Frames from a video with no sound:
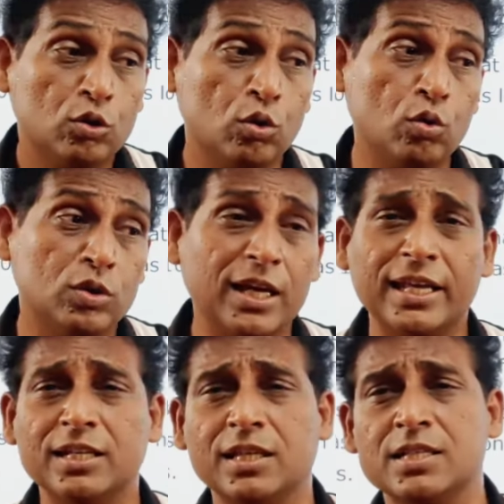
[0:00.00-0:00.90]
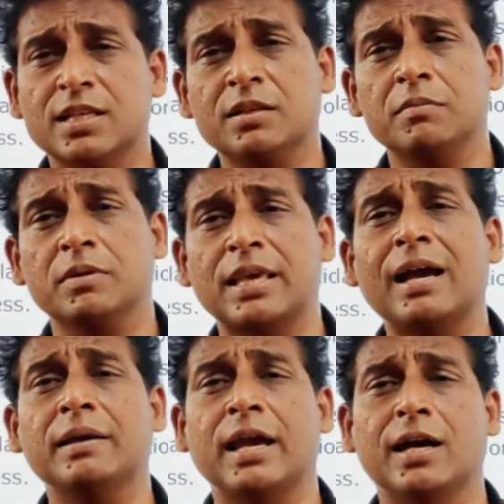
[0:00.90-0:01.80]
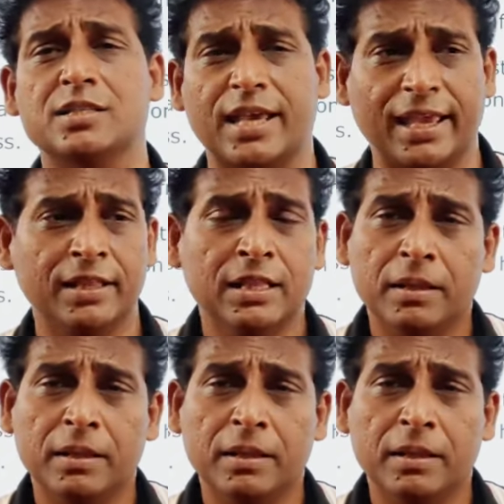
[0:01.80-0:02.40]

तो उनका कहना था कि सर क्या कहा जाए